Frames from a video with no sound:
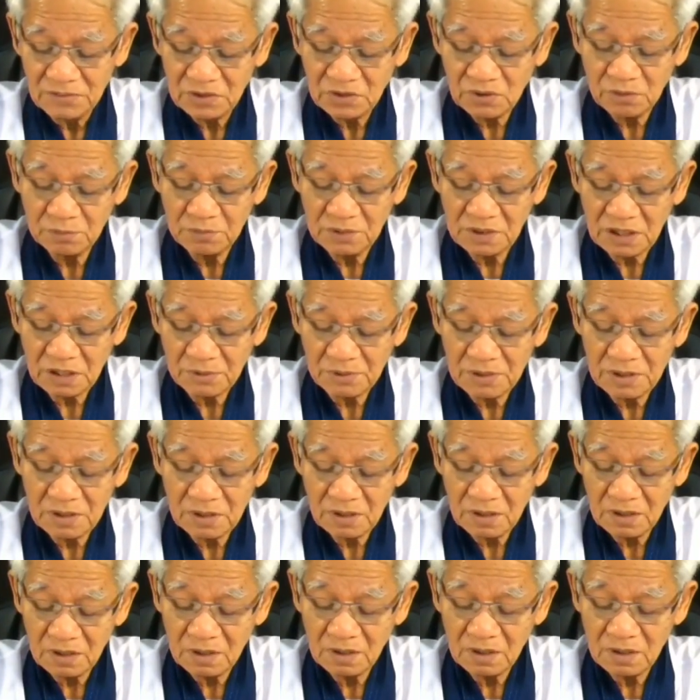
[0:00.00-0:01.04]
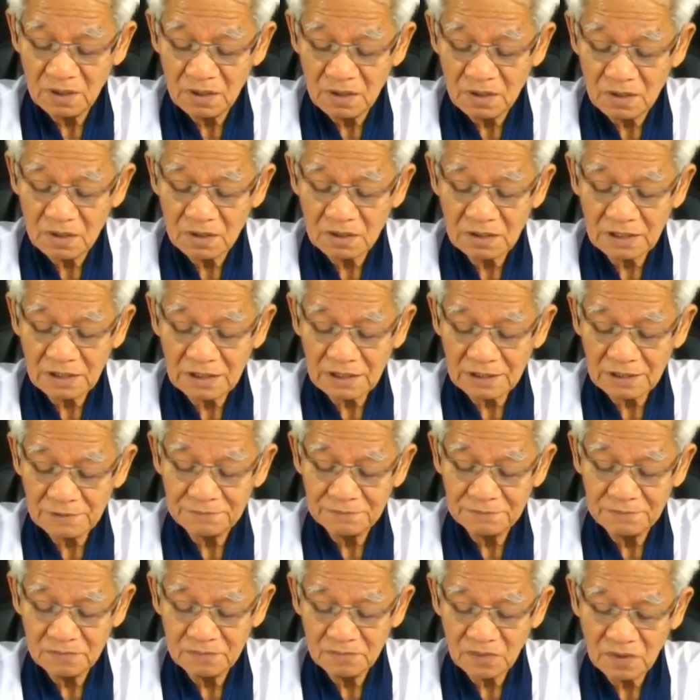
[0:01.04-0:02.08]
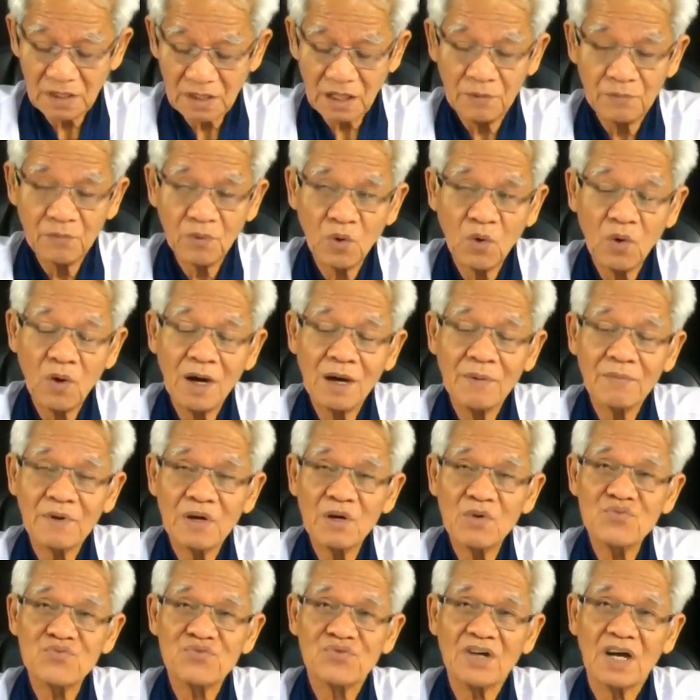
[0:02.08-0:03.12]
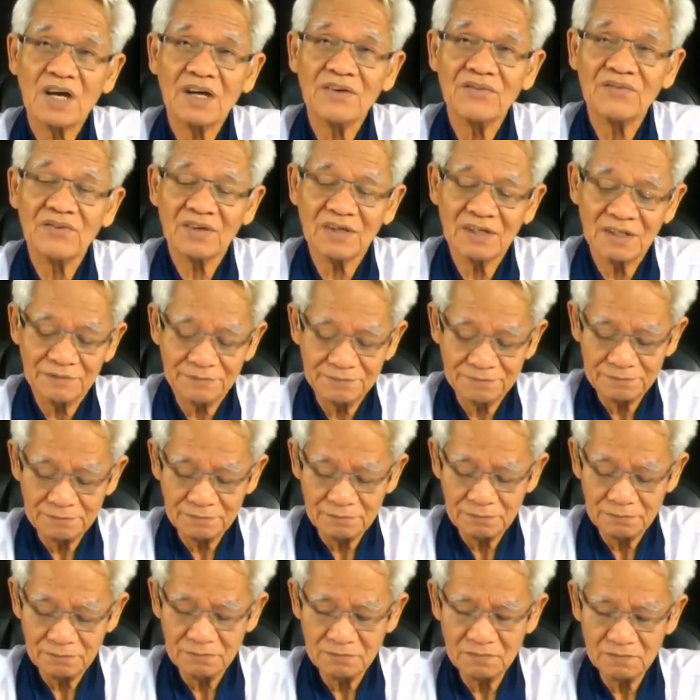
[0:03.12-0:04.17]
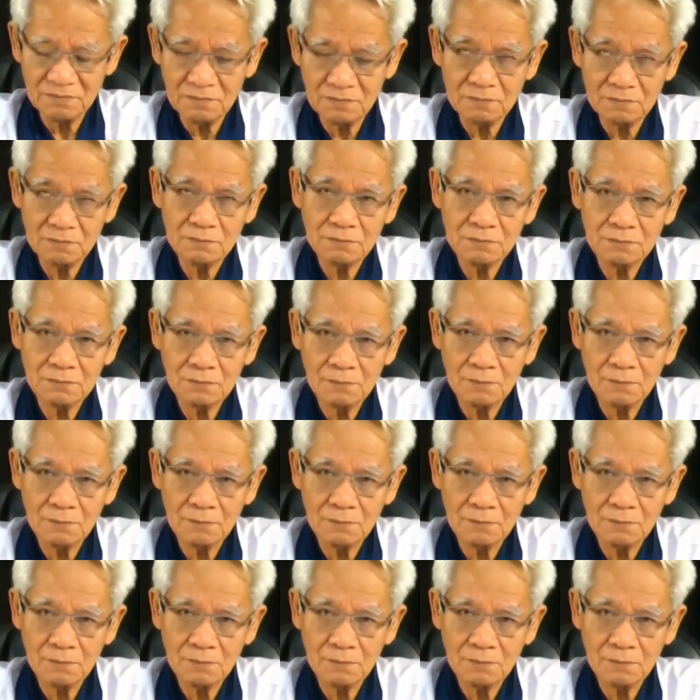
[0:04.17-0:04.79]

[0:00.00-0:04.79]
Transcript: ไม่ต้องเบื่อมันหรอกนะครับทำความเข้าใจสิครับ อืม